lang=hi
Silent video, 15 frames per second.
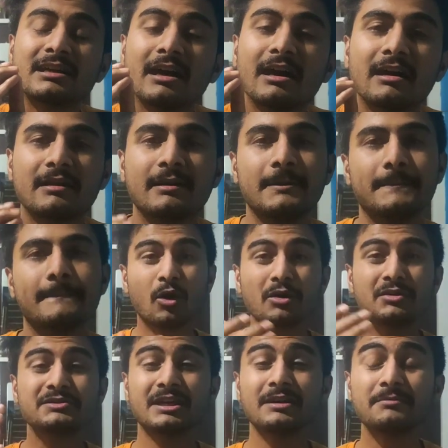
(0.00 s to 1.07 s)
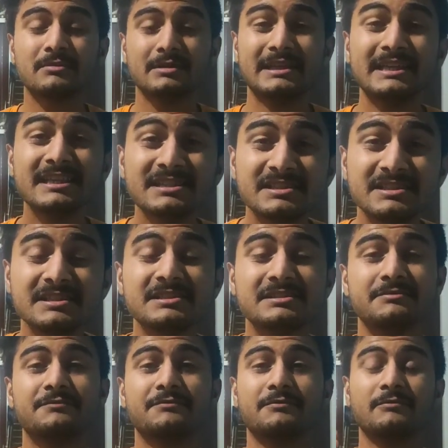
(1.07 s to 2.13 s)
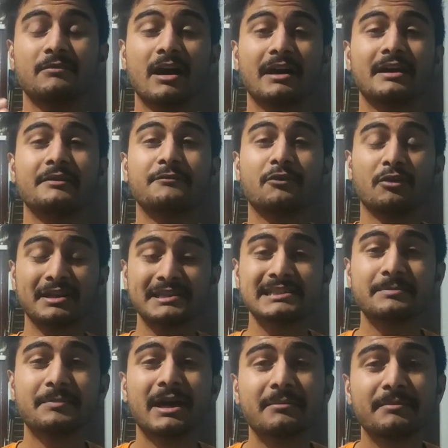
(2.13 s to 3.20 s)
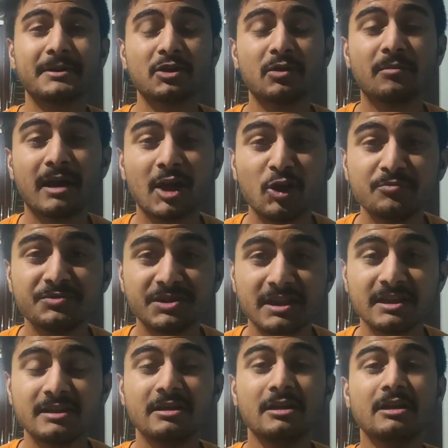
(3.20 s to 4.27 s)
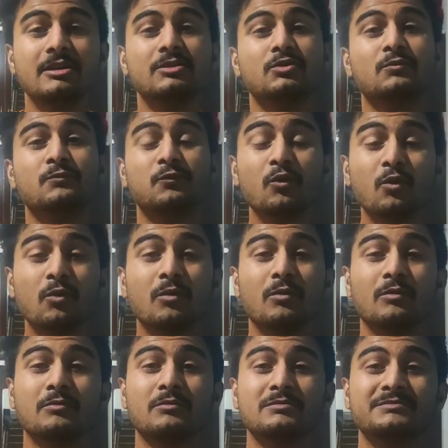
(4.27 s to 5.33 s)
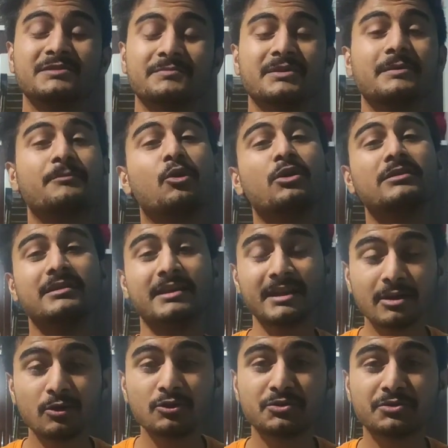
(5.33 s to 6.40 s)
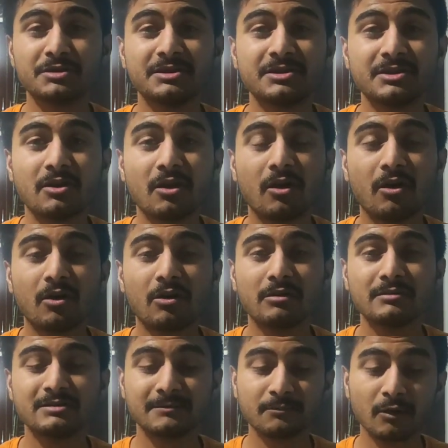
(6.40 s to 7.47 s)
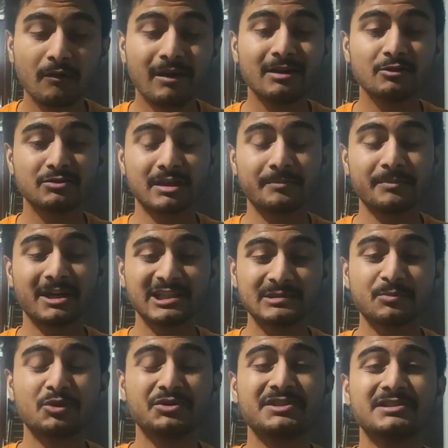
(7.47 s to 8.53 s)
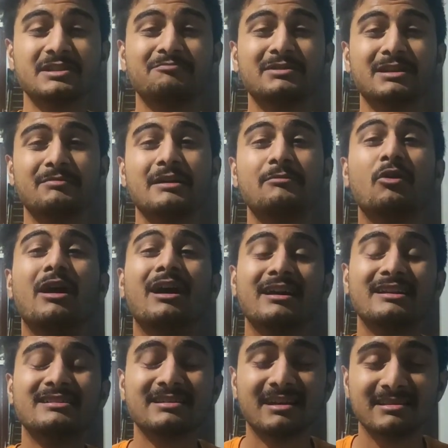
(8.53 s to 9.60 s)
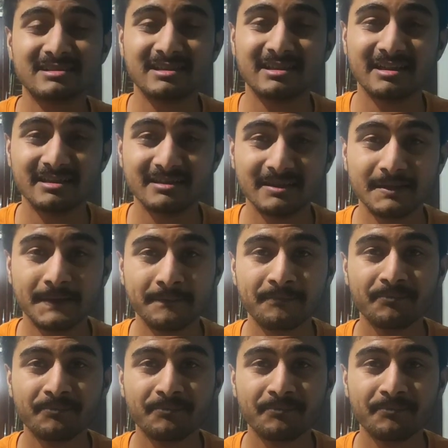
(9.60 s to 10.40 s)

का हक नहीं और जब ये चीज वहाँ के फॉरेस्ट डिपार्टमेंट को मालूम चली तो वो जब तक बहुत देर हो चुकी थी और जब वो वहाँ उसके पास पहुंचे जब तक भाई वो आखिरी सांस ले रही थी